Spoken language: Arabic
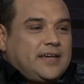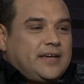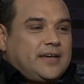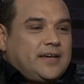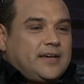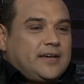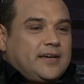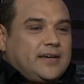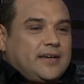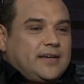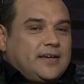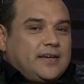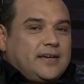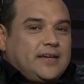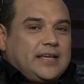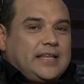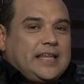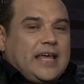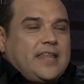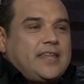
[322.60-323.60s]

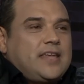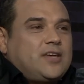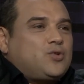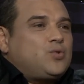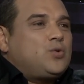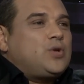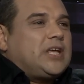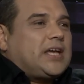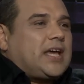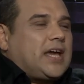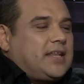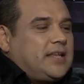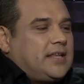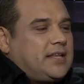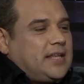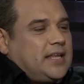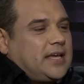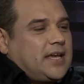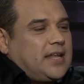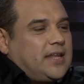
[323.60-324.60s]
آه، لان شنو اللي كان
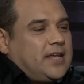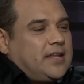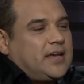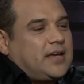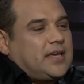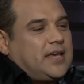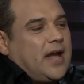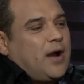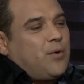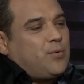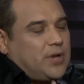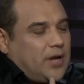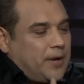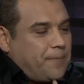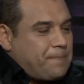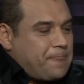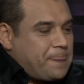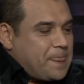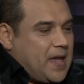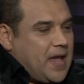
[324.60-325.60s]
اللي كان حنا كيعاونا
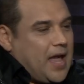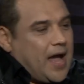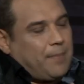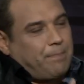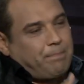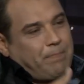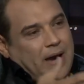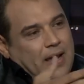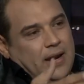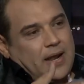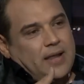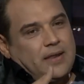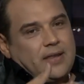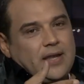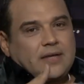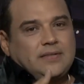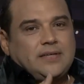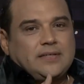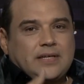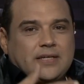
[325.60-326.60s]
ابار
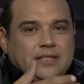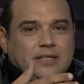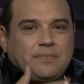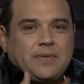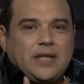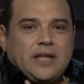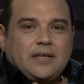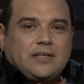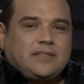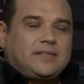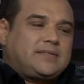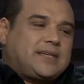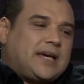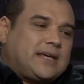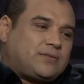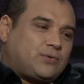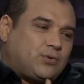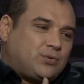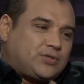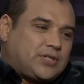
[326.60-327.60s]
انك تخدم انا
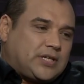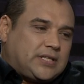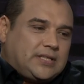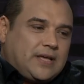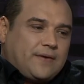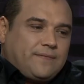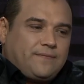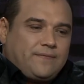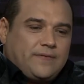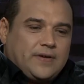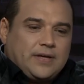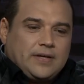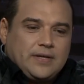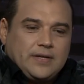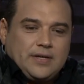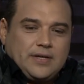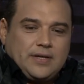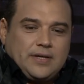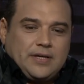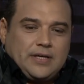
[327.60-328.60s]
تسعد كنت خدام في
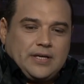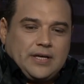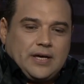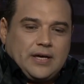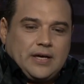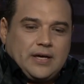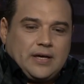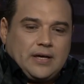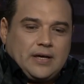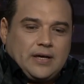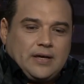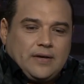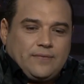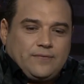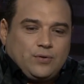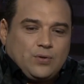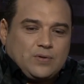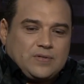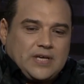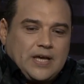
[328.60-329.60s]

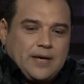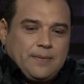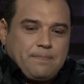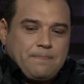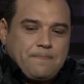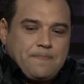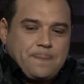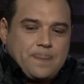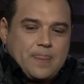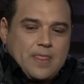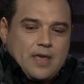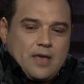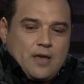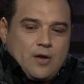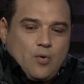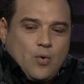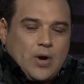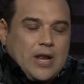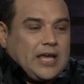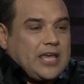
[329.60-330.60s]
في دوزام
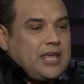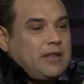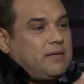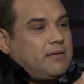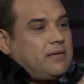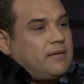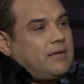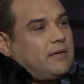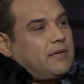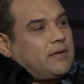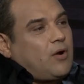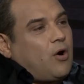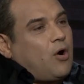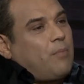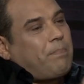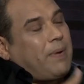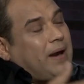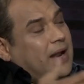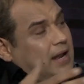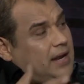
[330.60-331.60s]
ولكن اون آه.
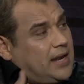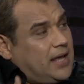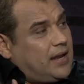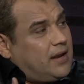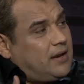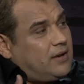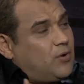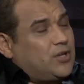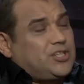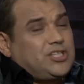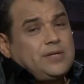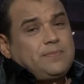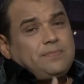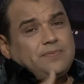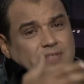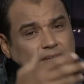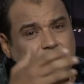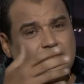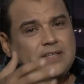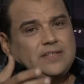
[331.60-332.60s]
باراليل وهادشي
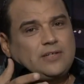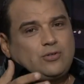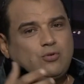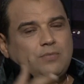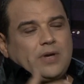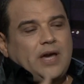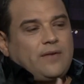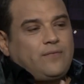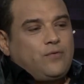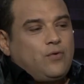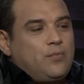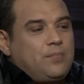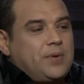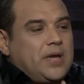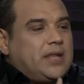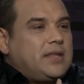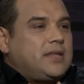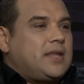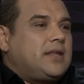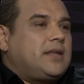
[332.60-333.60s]
بزاف الناس خصهم يعرفوه
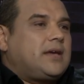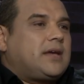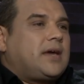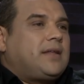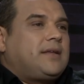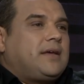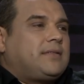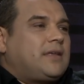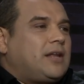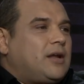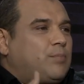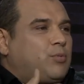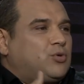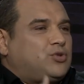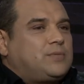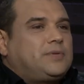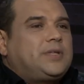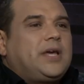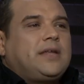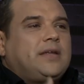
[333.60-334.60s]
بانني كان عندنا
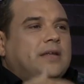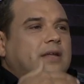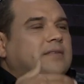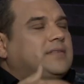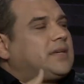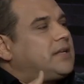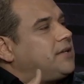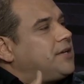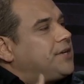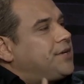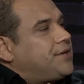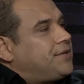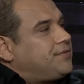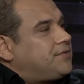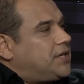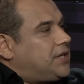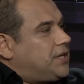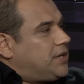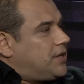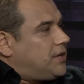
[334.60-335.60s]
لا اننا تن
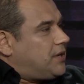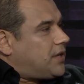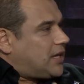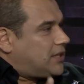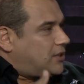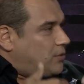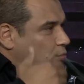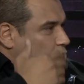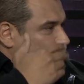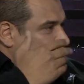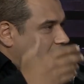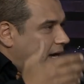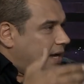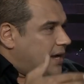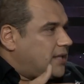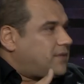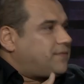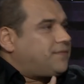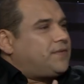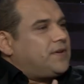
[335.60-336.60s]
تنقدموا
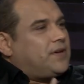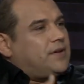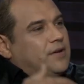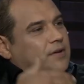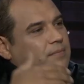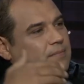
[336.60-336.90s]
سهرات آه.